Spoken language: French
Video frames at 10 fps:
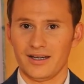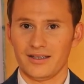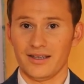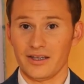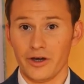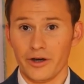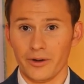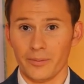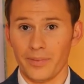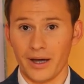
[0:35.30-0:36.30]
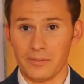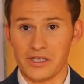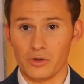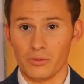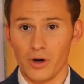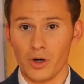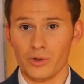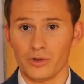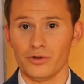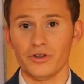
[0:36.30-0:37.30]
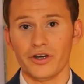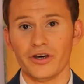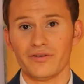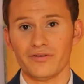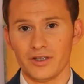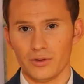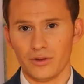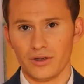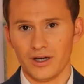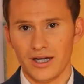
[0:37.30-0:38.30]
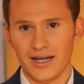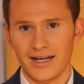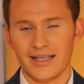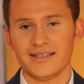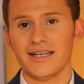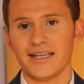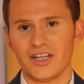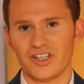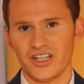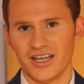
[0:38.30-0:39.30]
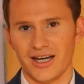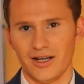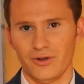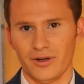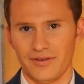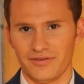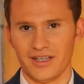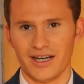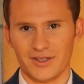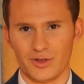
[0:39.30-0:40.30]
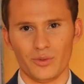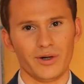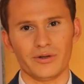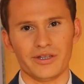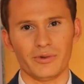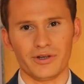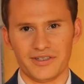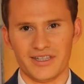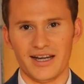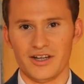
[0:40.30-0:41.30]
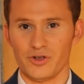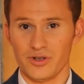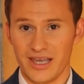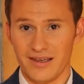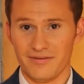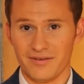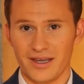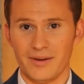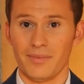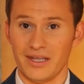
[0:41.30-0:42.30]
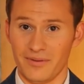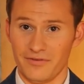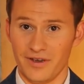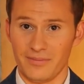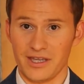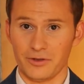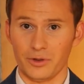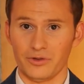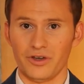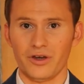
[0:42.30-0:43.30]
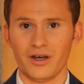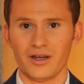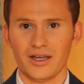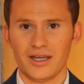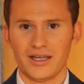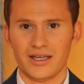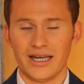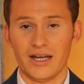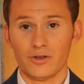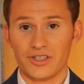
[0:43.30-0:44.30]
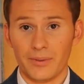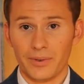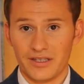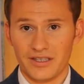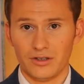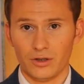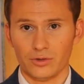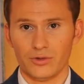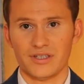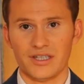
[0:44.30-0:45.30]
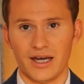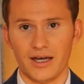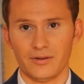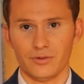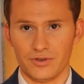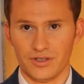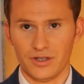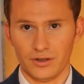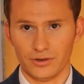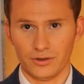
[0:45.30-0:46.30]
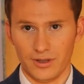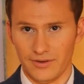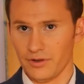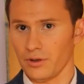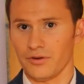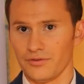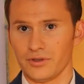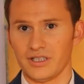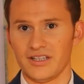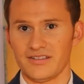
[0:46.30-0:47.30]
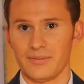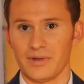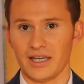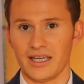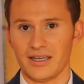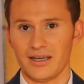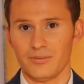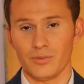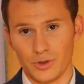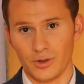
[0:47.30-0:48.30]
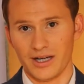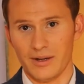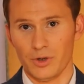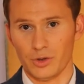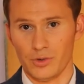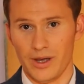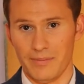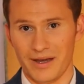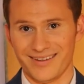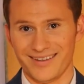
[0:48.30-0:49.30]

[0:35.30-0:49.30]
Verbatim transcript: D'ailleurs, parmi nos membres d'honneur figure la déléguée générale de la Fédération Wallonie-Bruxelles à Genève, Madame Fabienne Reuter, et l'ancien président du CA du Centre de la francophonie des Amériques, M. Clément Duhem.